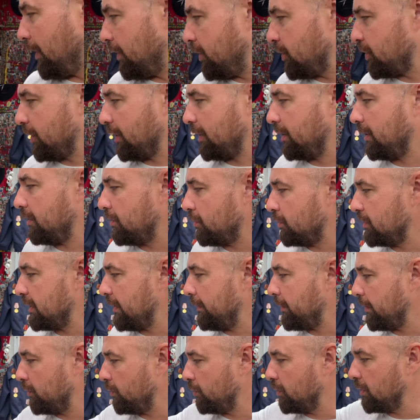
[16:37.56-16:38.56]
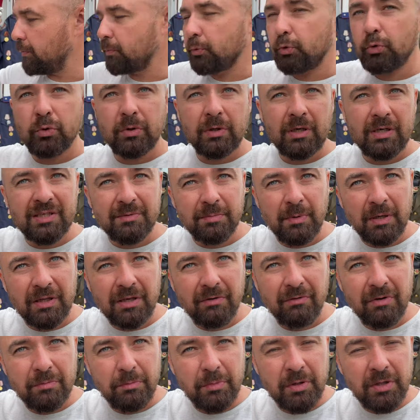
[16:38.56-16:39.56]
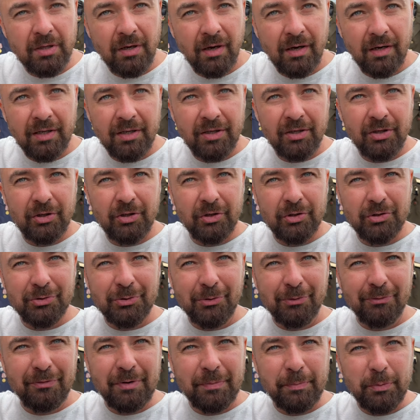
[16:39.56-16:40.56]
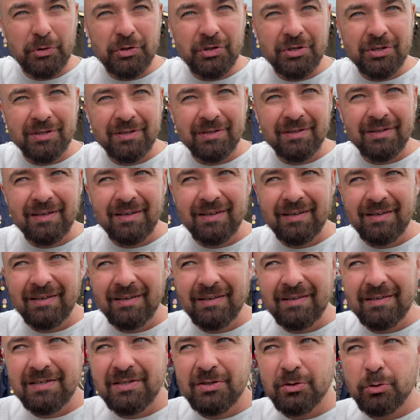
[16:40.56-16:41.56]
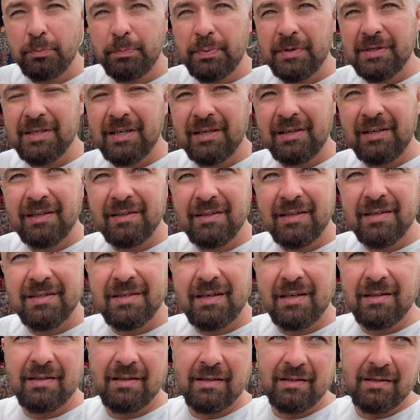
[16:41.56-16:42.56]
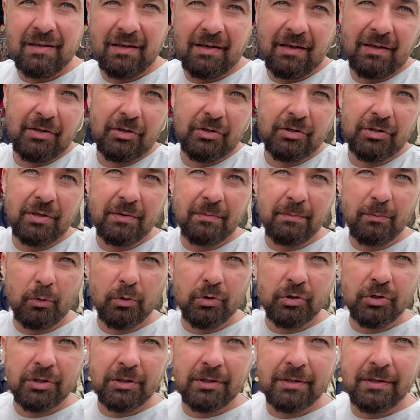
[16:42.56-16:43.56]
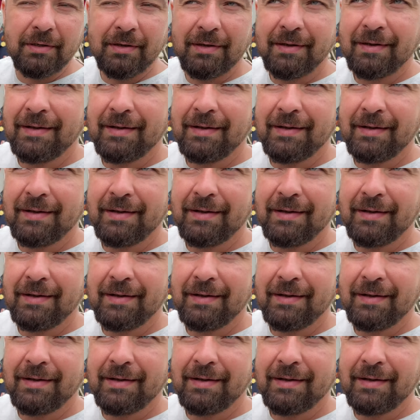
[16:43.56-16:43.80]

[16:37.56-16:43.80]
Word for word: конечно, когда друзья придут и будут рассматривать медали, и что он выпущен 150 э, лет назад, это, конечно, больше